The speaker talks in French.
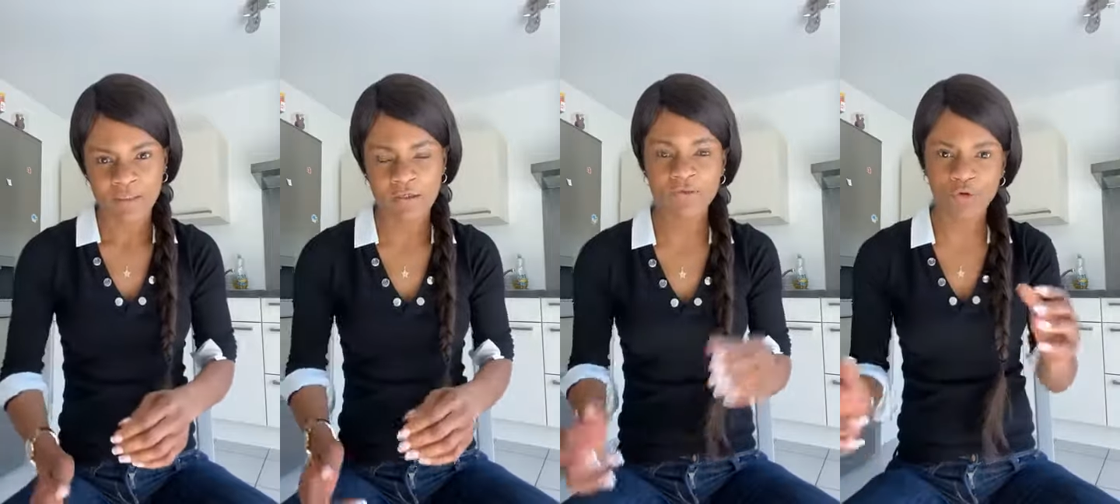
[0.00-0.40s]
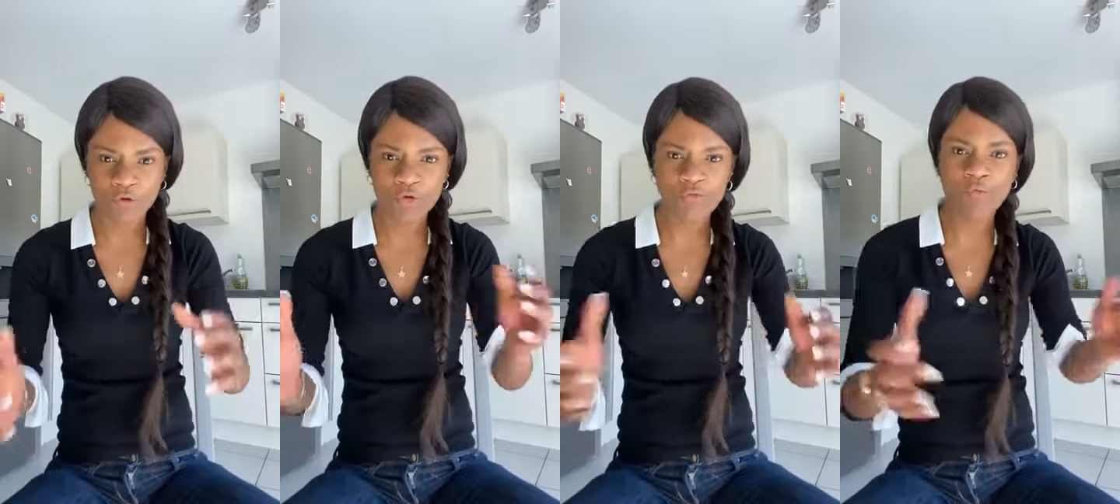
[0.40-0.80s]
Il faut
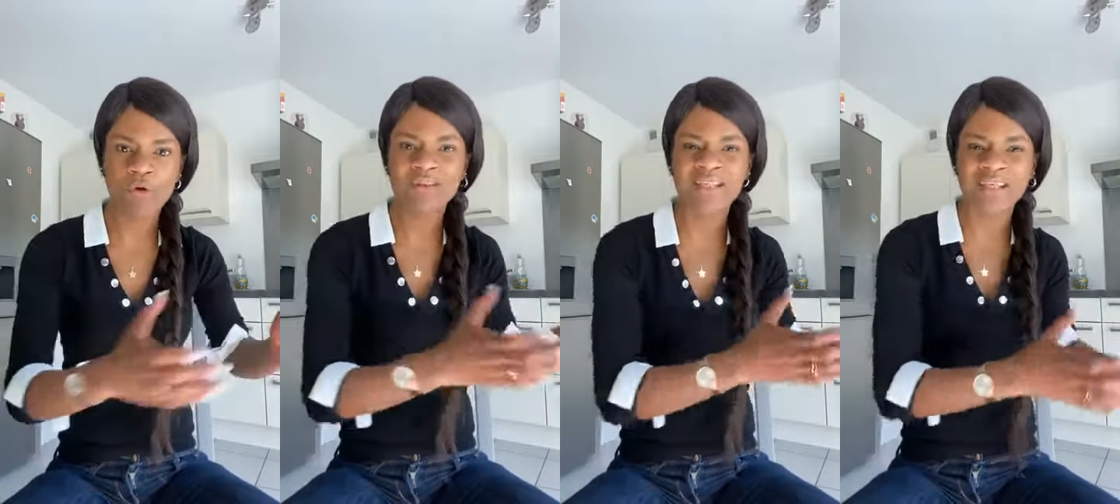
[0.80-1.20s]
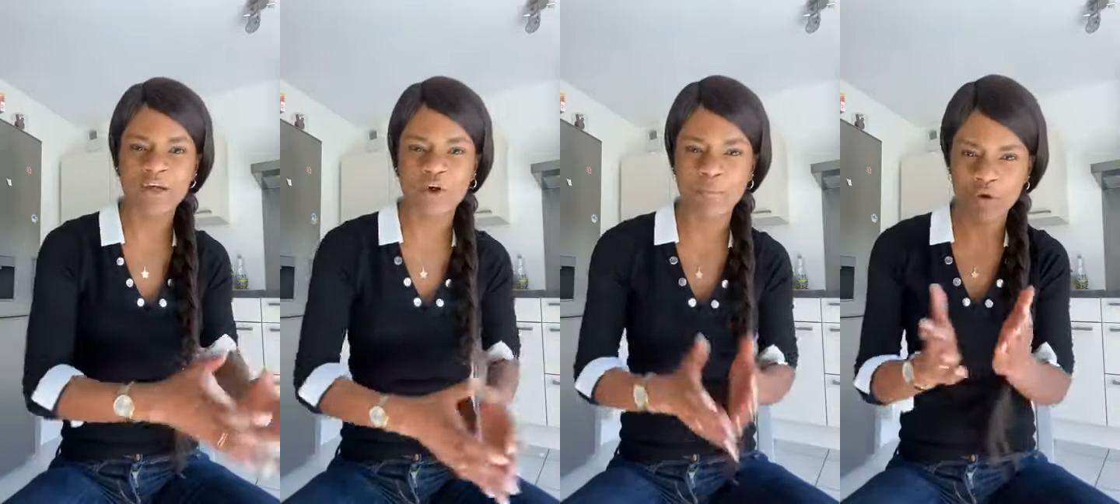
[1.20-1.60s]
que vous montriez
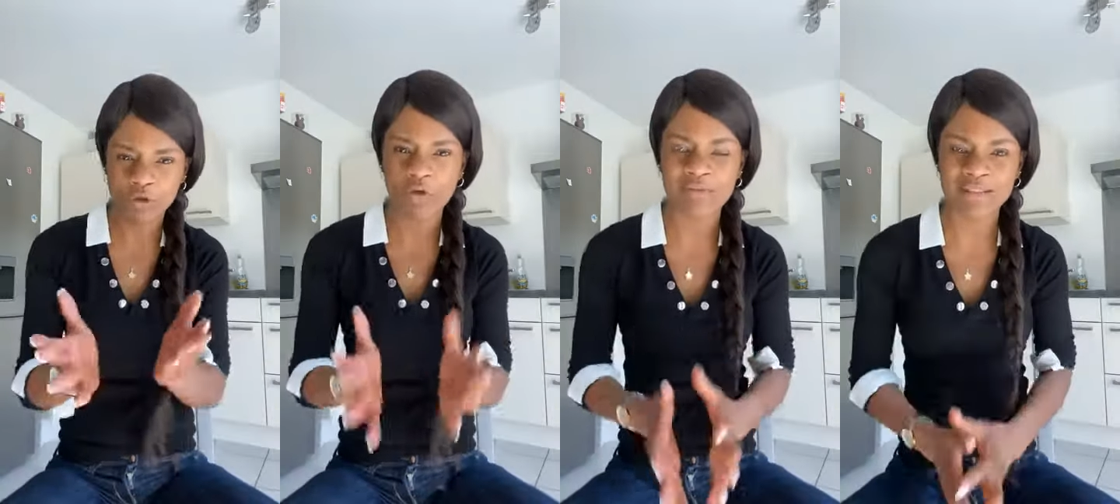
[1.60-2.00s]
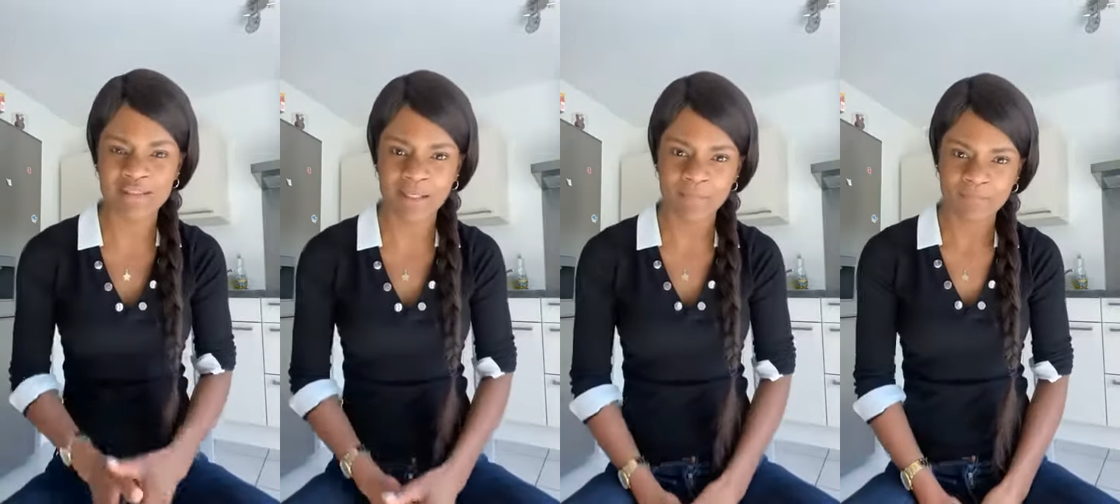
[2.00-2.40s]
au monde
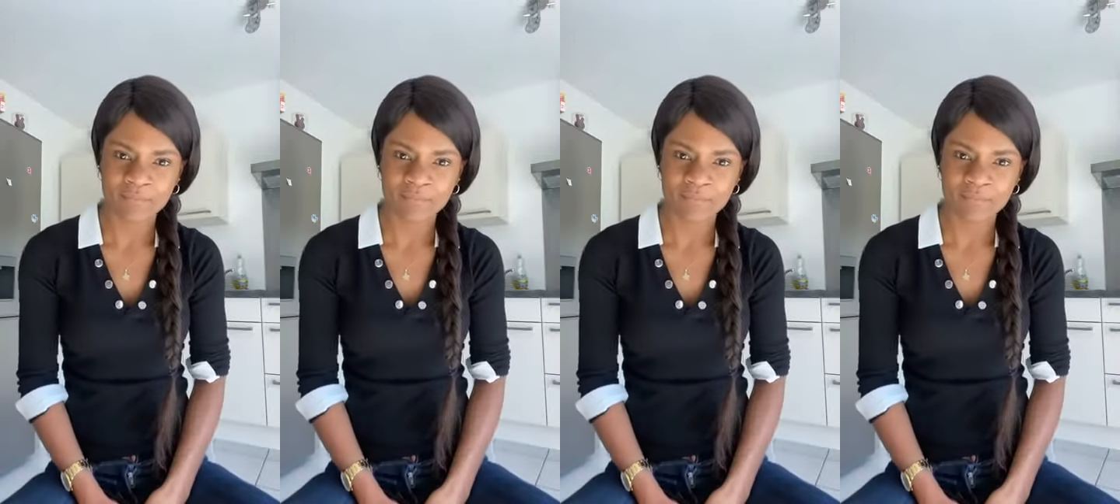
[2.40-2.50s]
entier,